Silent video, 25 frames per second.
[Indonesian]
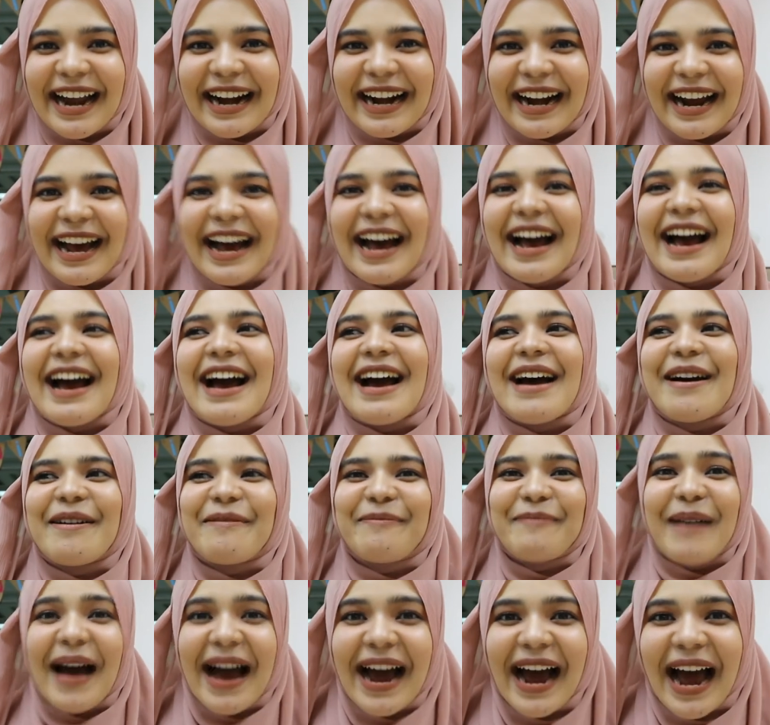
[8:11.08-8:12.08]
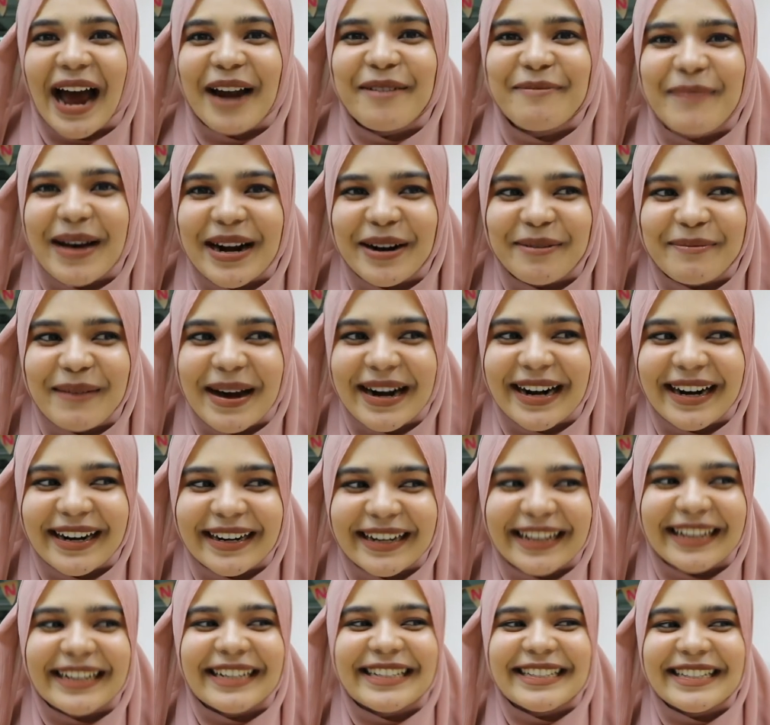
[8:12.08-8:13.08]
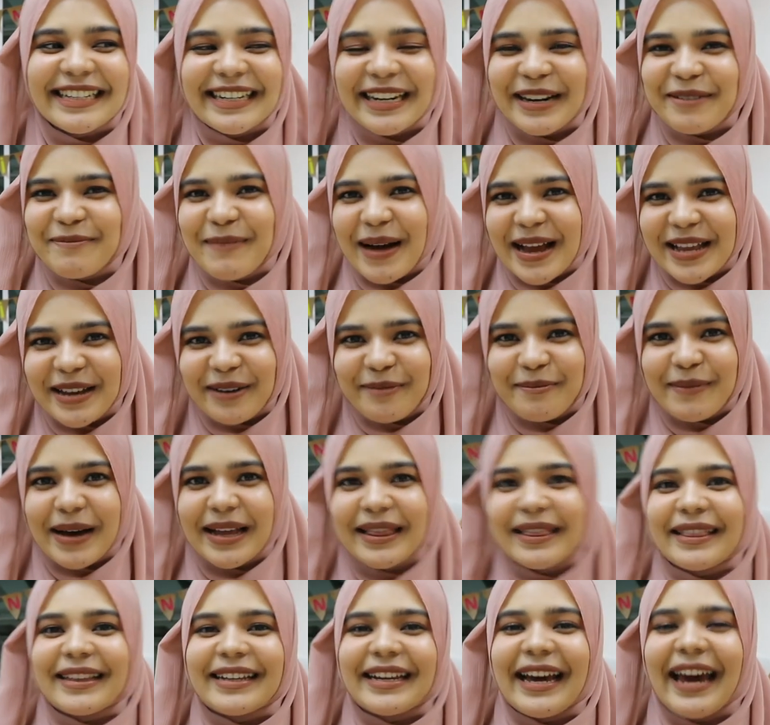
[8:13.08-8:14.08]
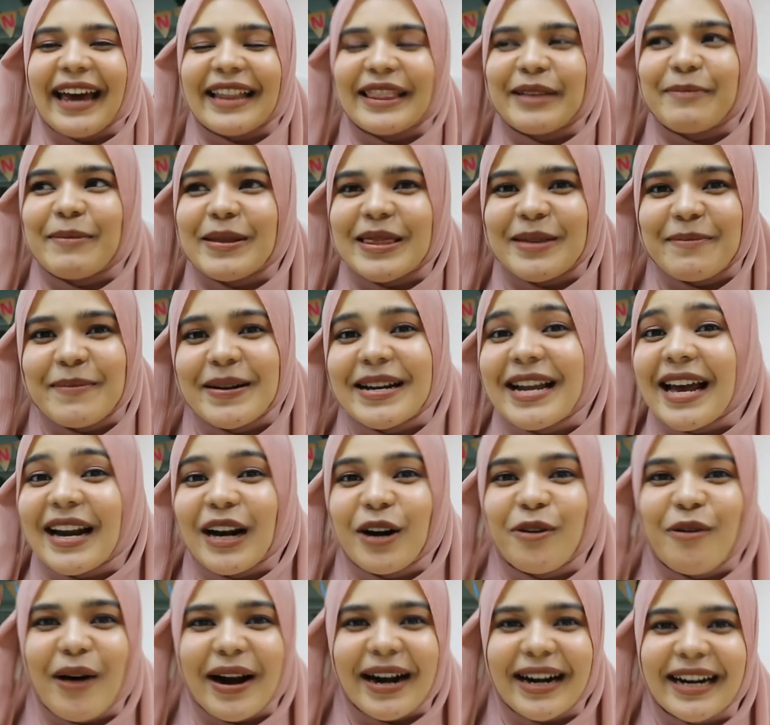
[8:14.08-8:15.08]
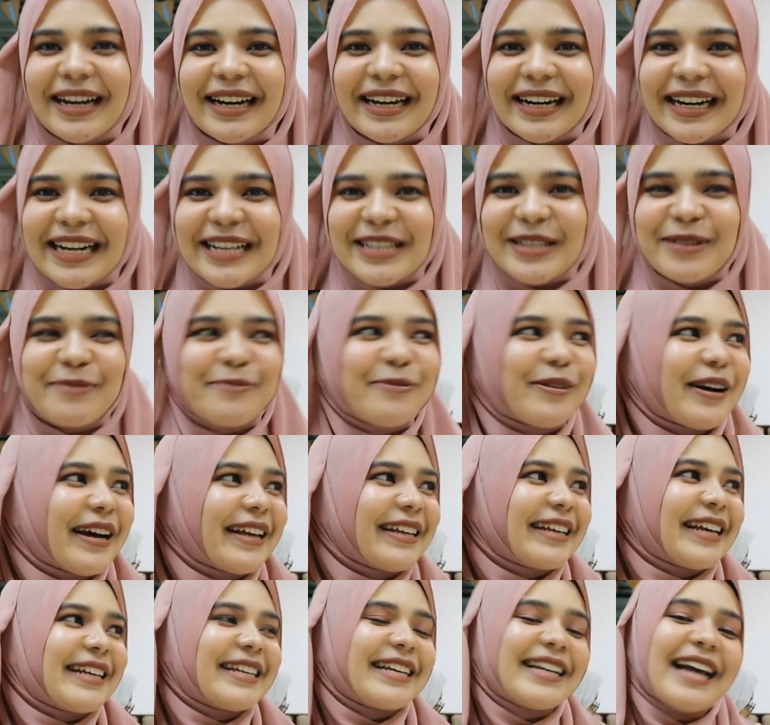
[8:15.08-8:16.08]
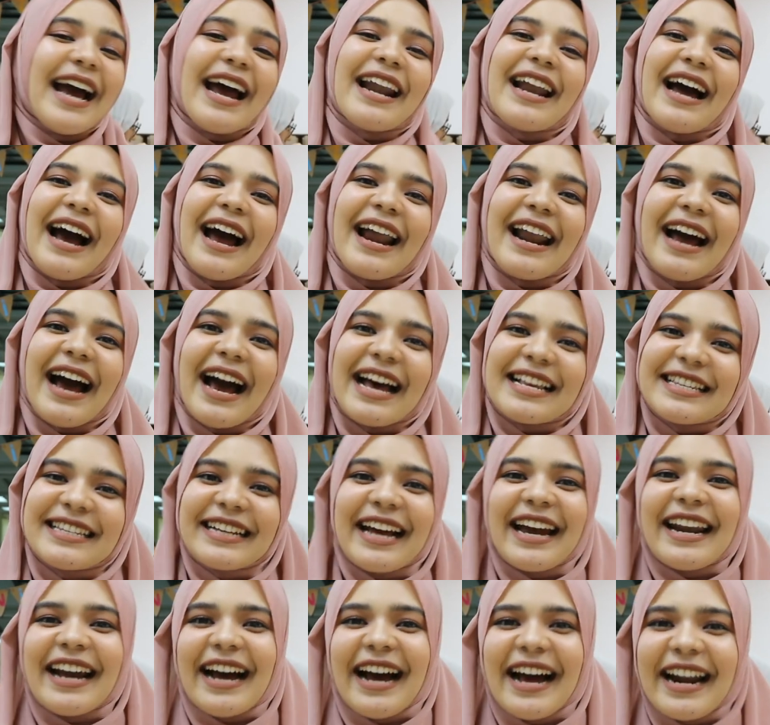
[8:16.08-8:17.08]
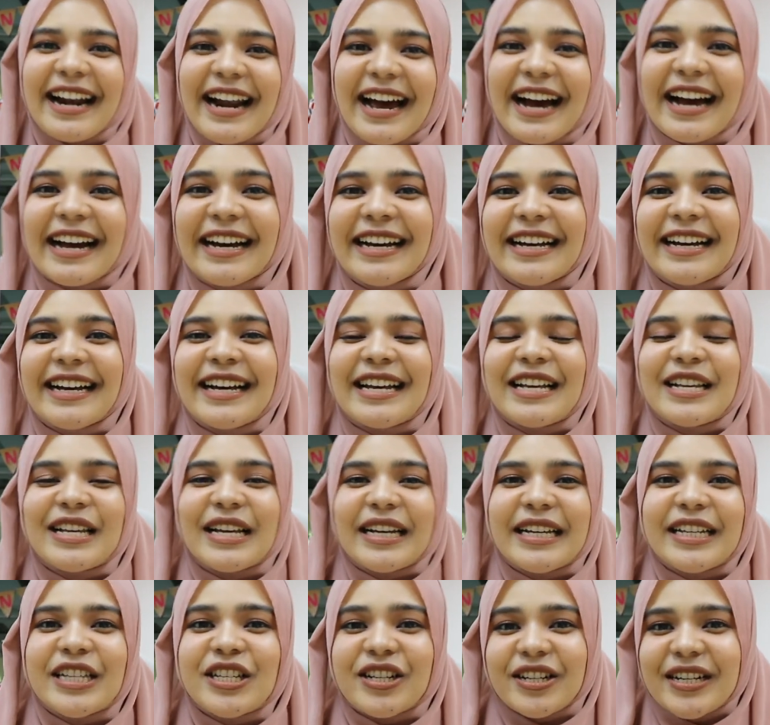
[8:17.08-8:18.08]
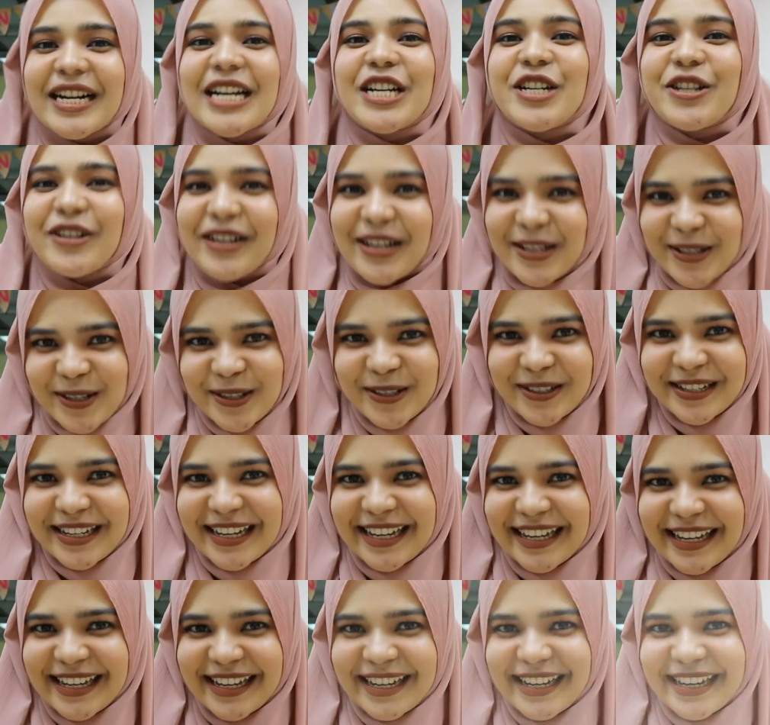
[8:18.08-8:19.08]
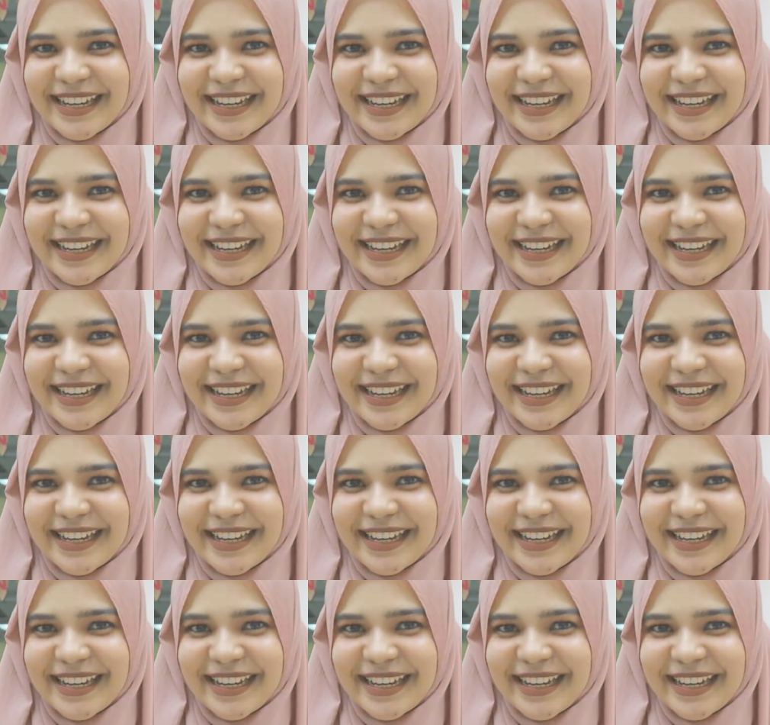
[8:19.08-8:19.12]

acara makan bareng-bareng di sini banyak banget kayak teman-teman dari luar negeri semuanya jadi anak-anak asing anak-anak international student